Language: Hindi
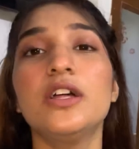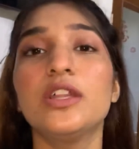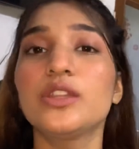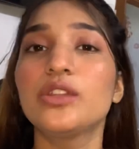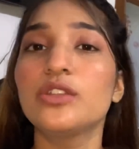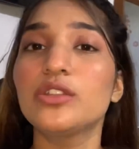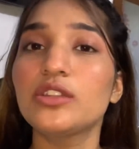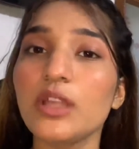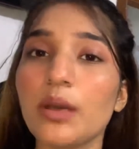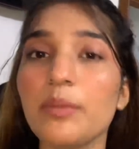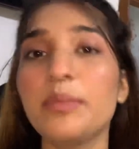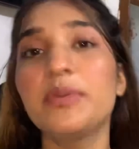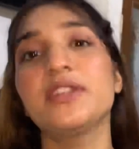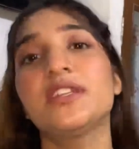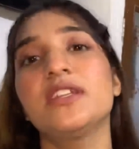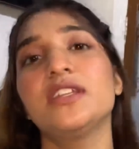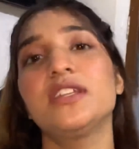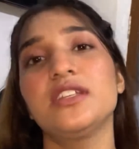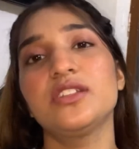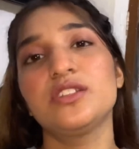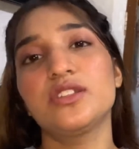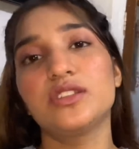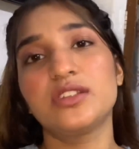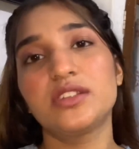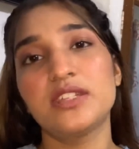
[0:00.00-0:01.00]
तो तब
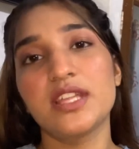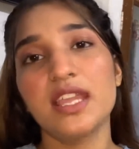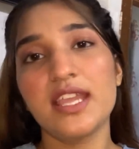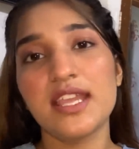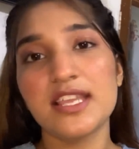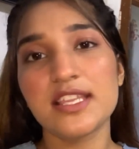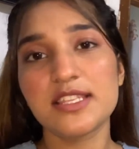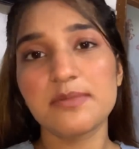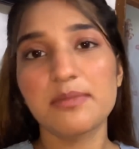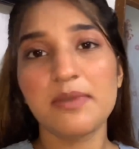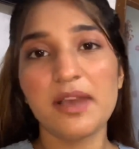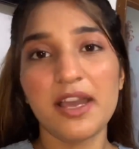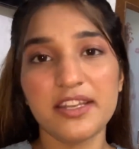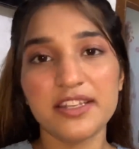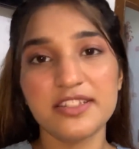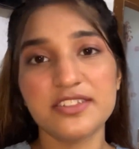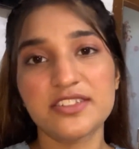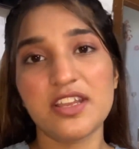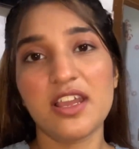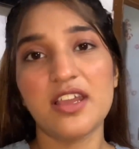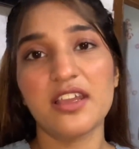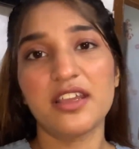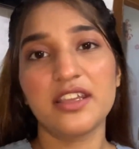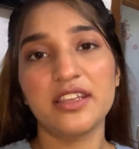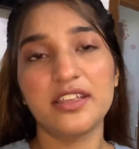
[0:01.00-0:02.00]
इतनी तेज़
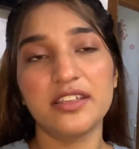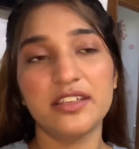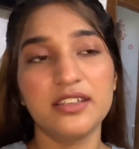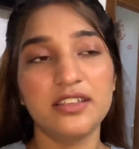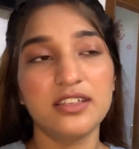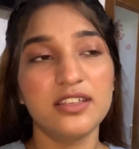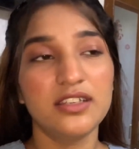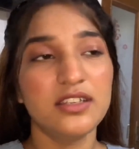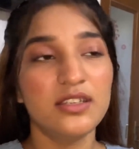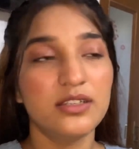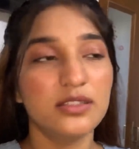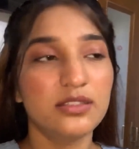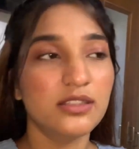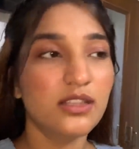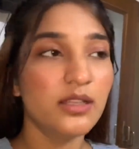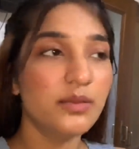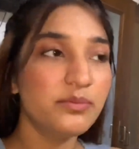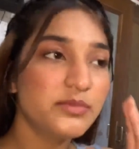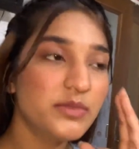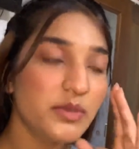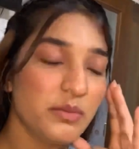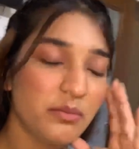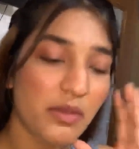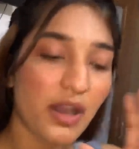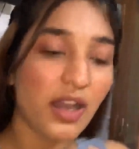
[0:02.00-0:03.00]
बारिश आ गई
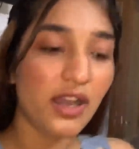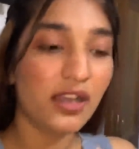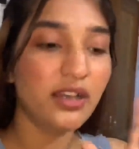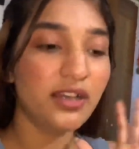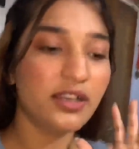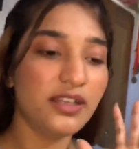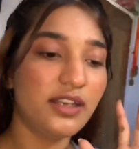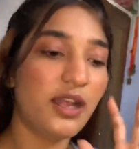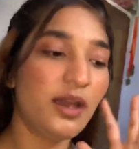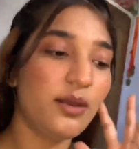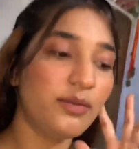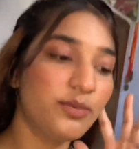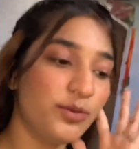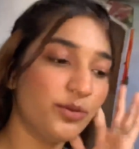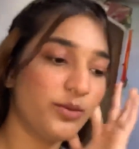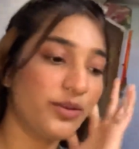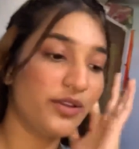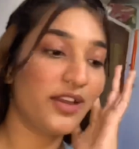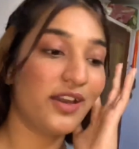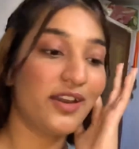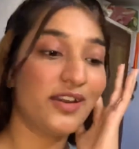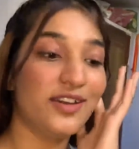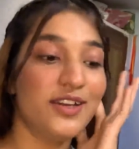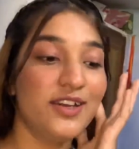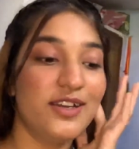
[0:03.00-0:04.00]
मतलब दिमाग खराब हो
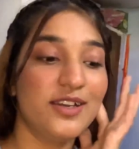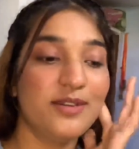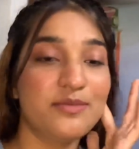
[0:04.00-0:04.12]
गया